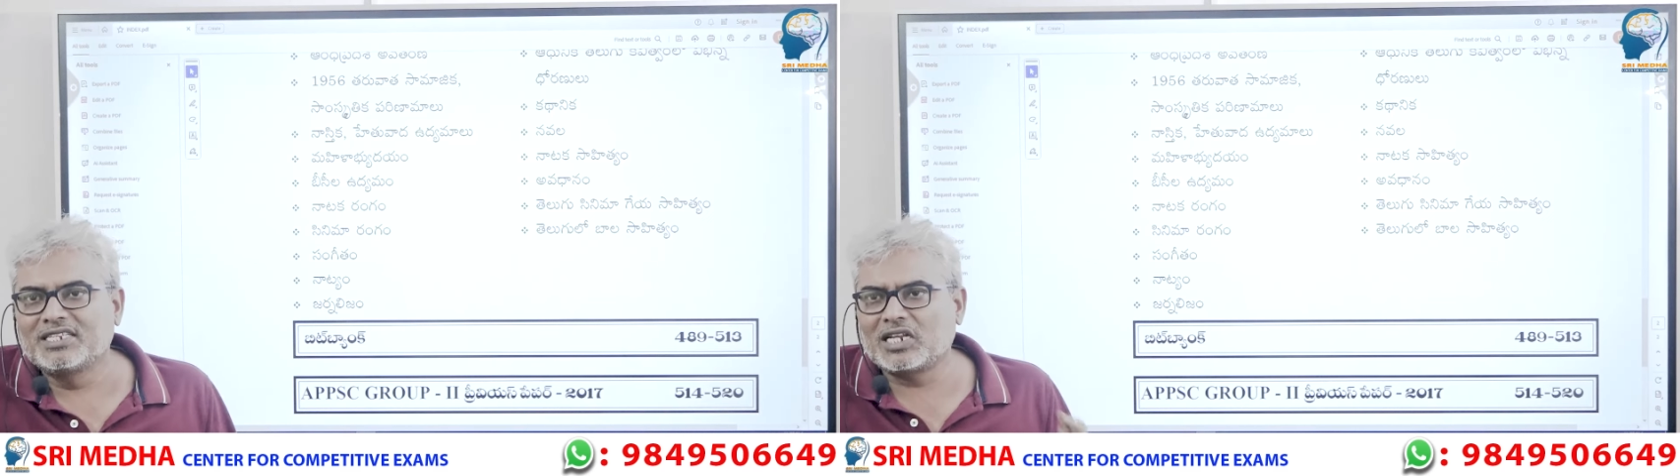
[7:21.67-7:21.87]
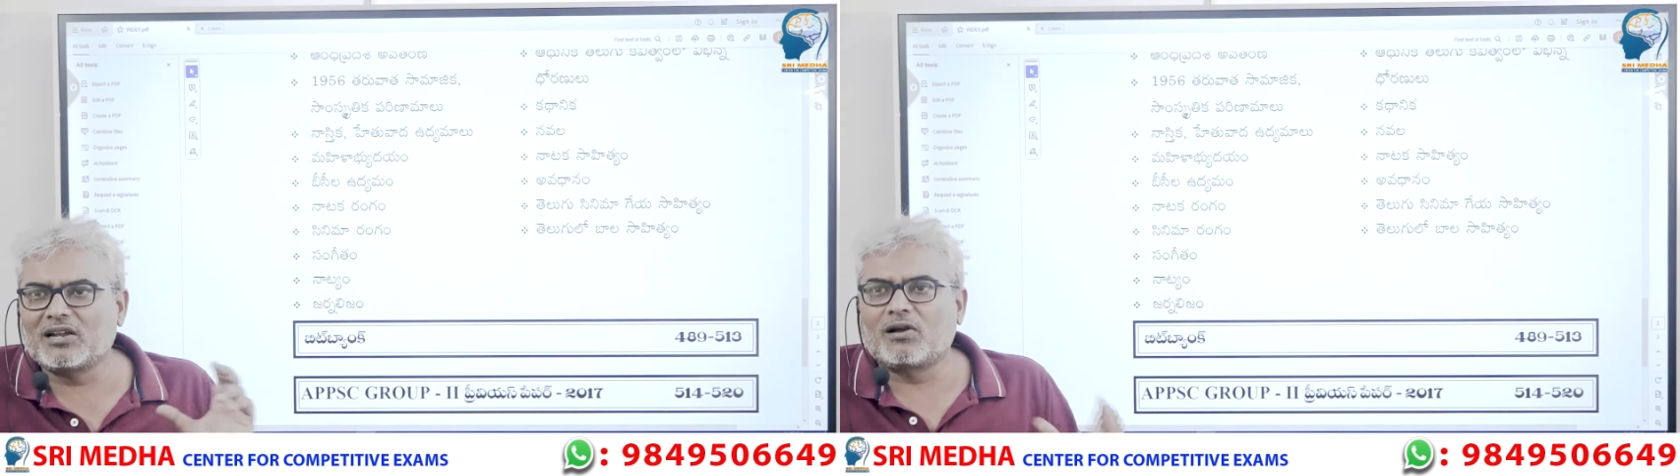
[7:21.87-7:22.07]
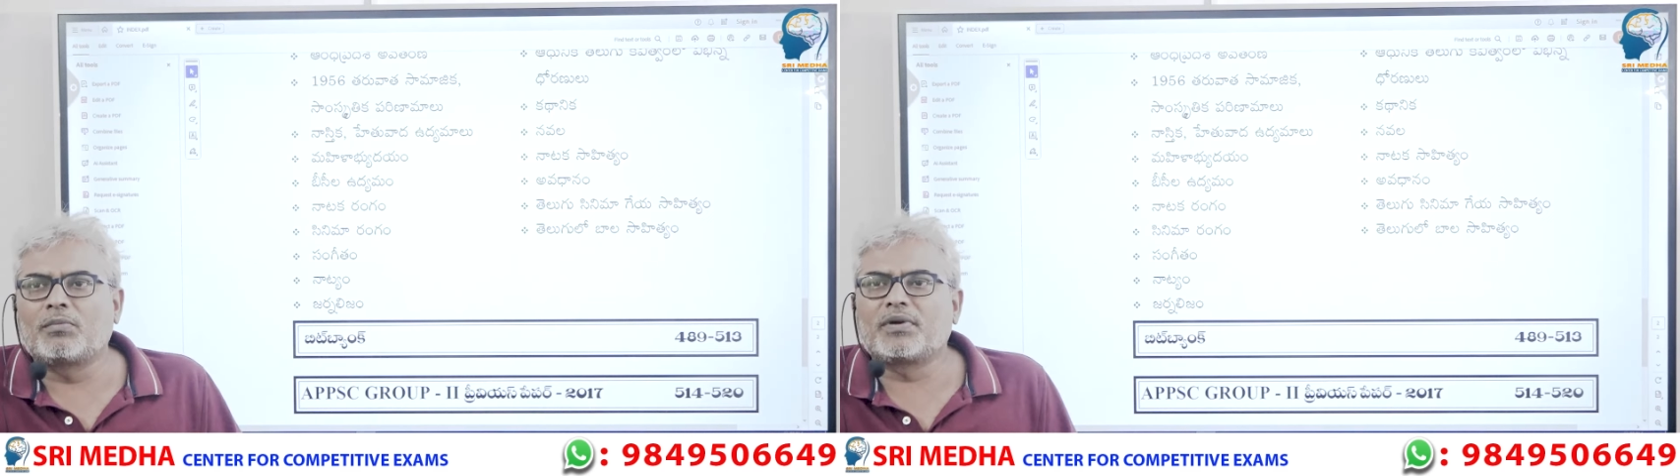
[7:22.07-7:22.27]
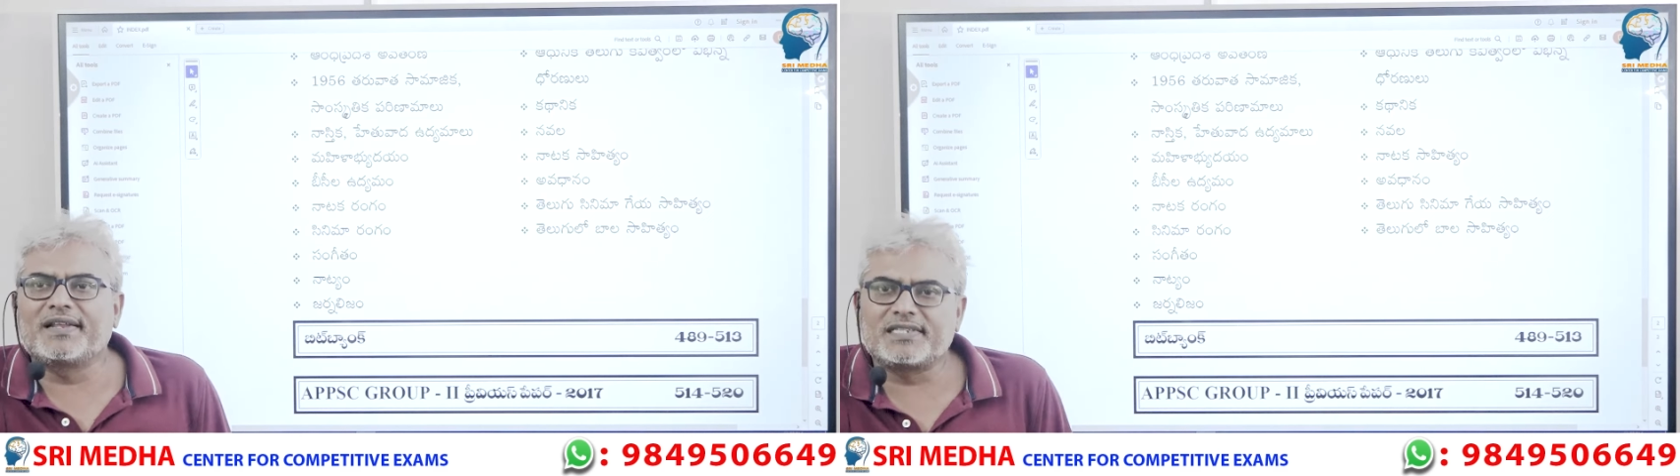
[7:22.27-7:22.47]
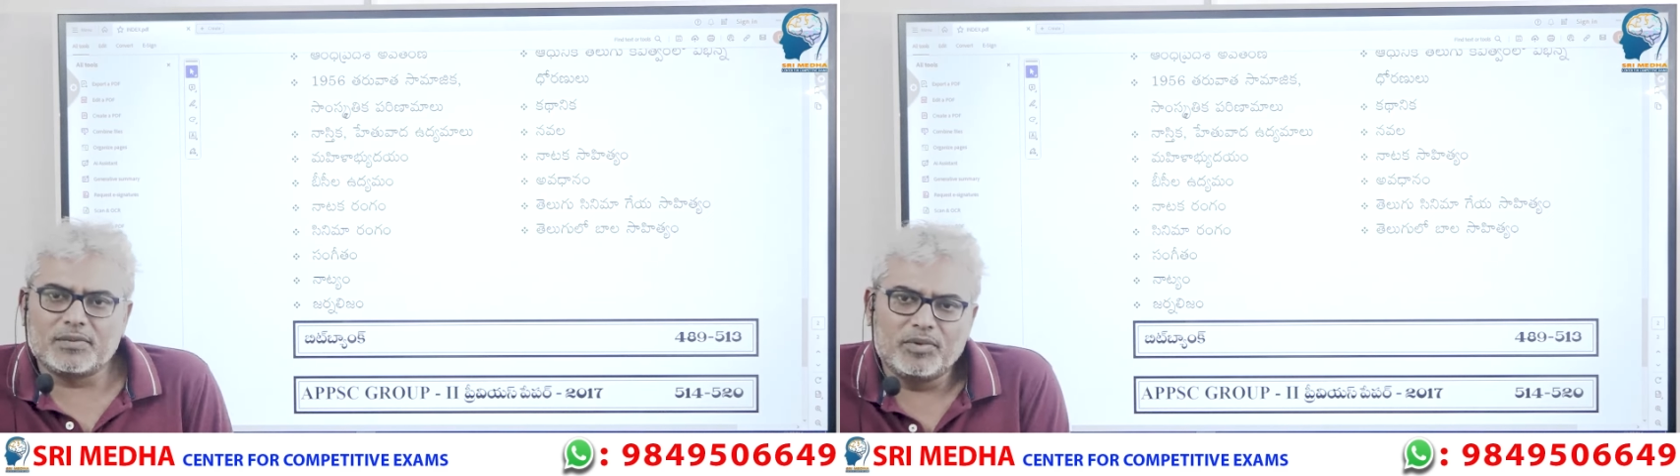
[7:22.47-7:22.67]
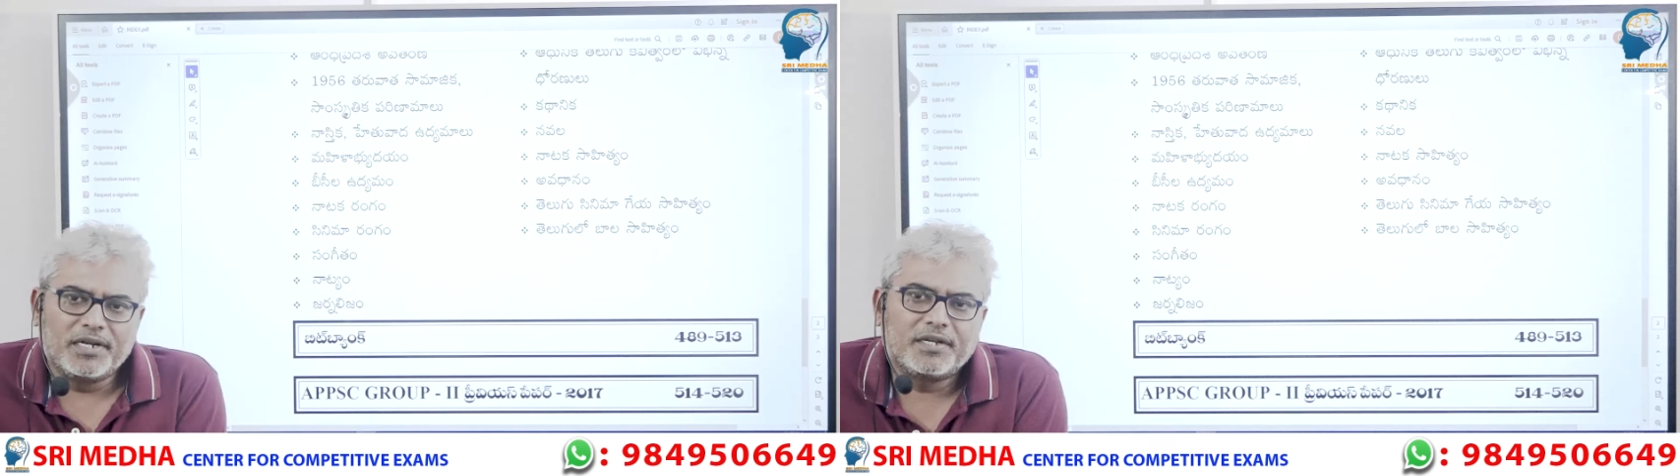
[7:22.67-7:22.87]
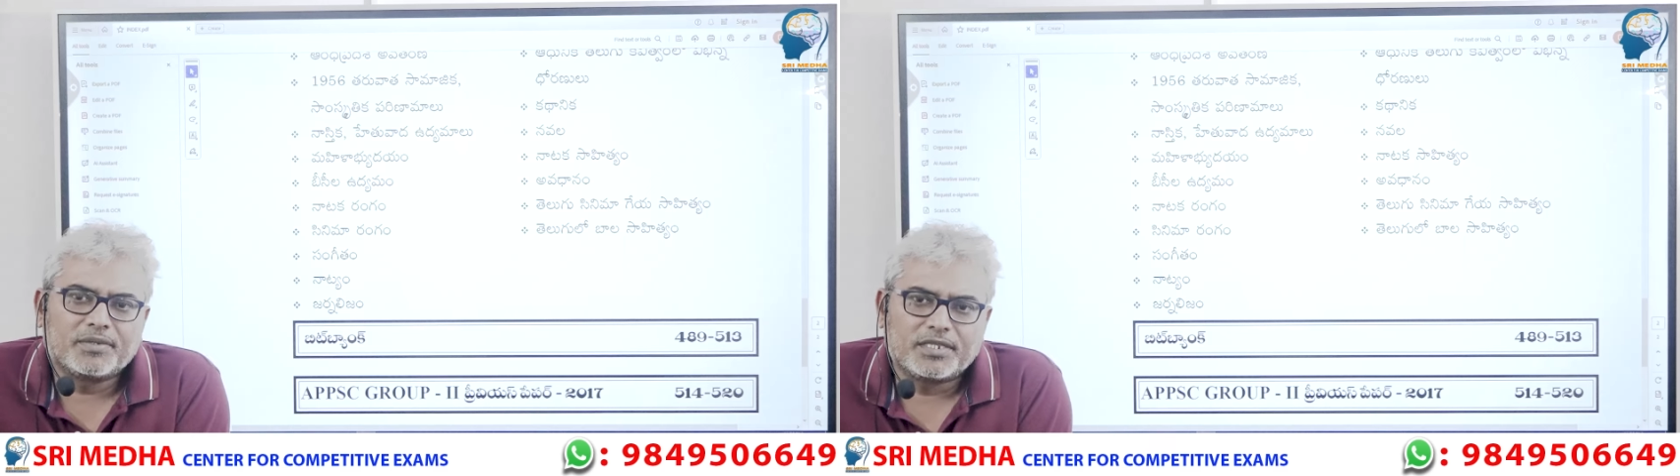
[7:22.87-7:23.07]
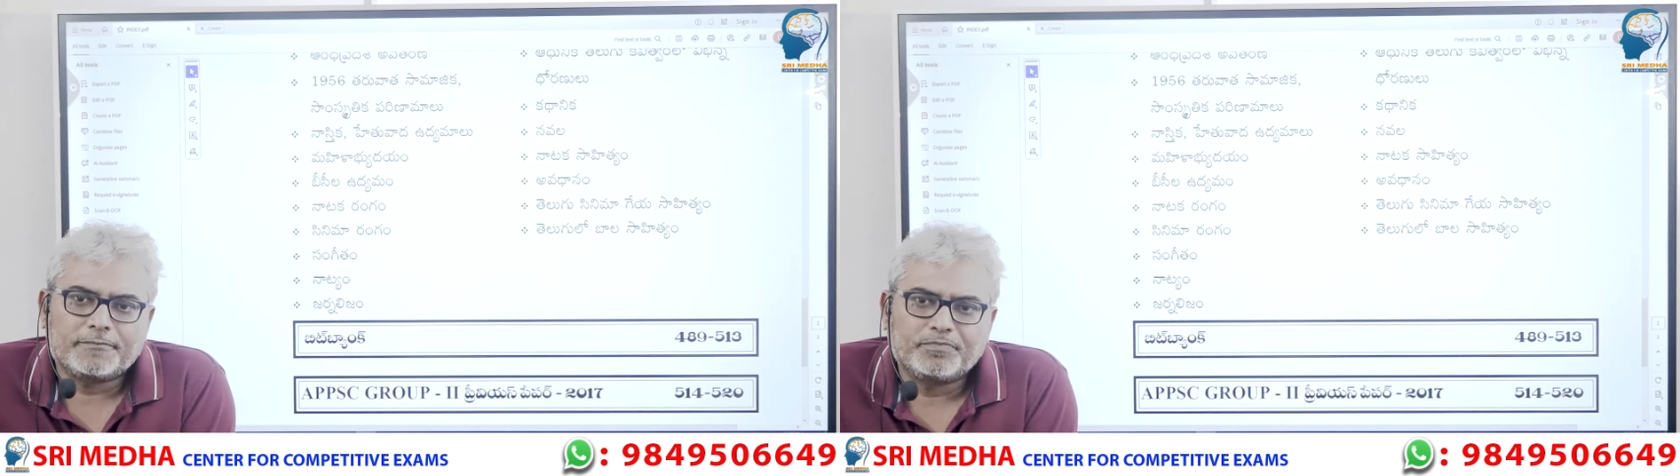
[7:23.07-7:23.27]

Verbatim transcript: చాలా కాంప్రహెన్సిబిలిటీ ఉంది